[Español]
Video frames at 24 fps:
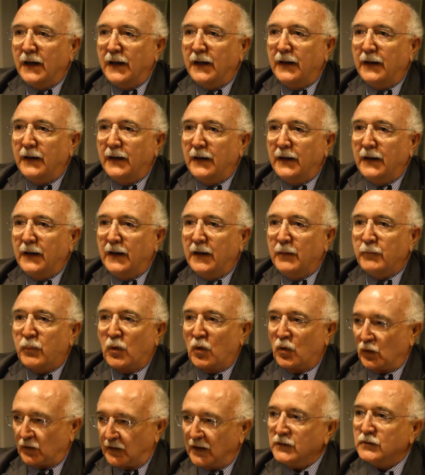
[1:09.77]
Eh,
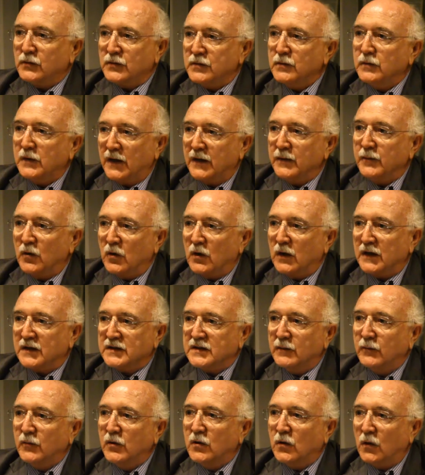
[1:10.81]
por lo tanto, es una
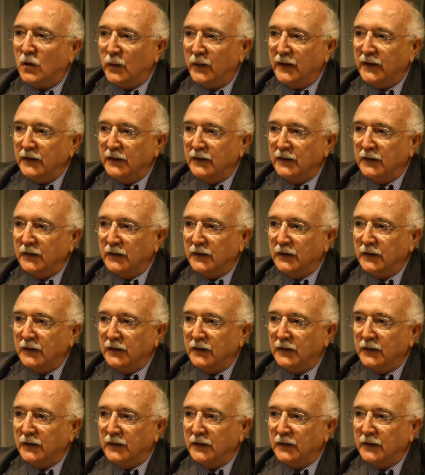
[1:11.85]
democracia muy joven,